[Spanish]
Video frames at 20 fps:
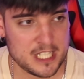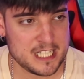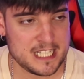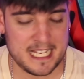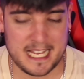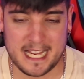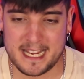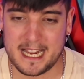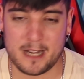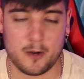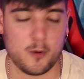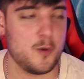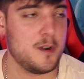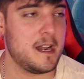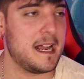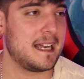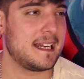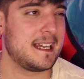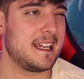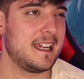No sé si hay
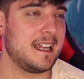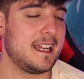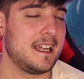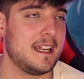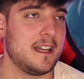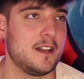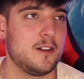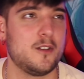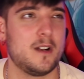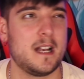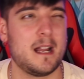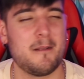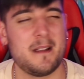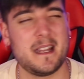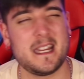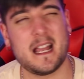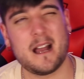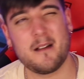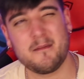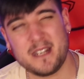alguna que no la
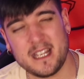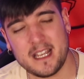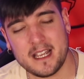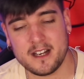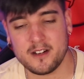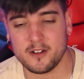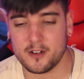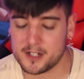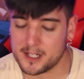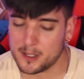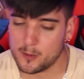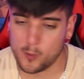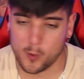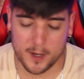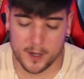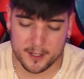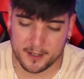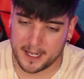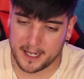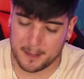veía bien, no
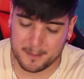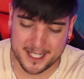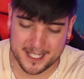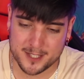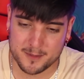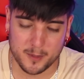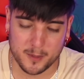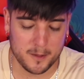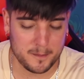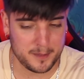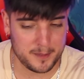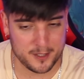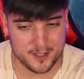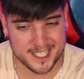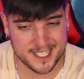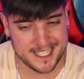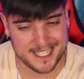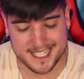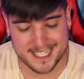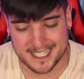recuerdo ahora mismo, pero
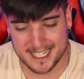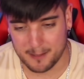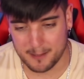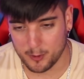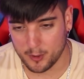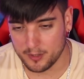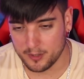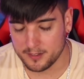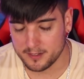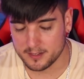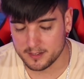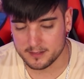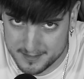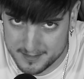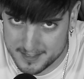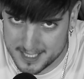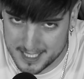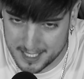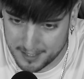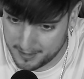es que esta voz,
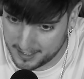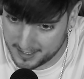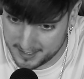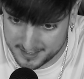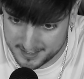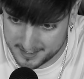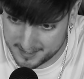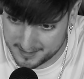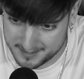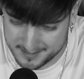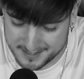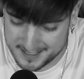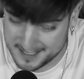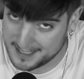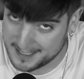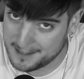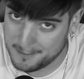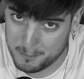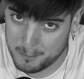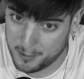chavales,
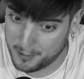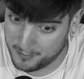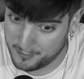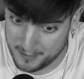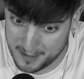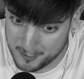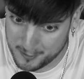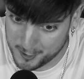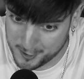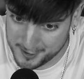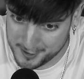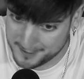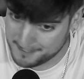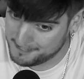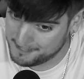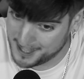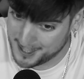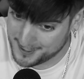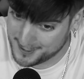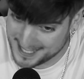por favor,
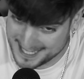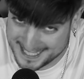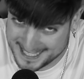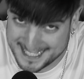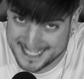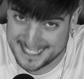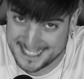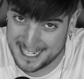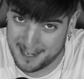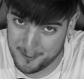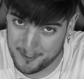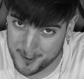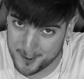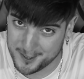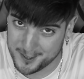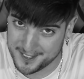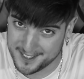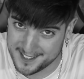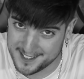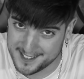pero que es esta voz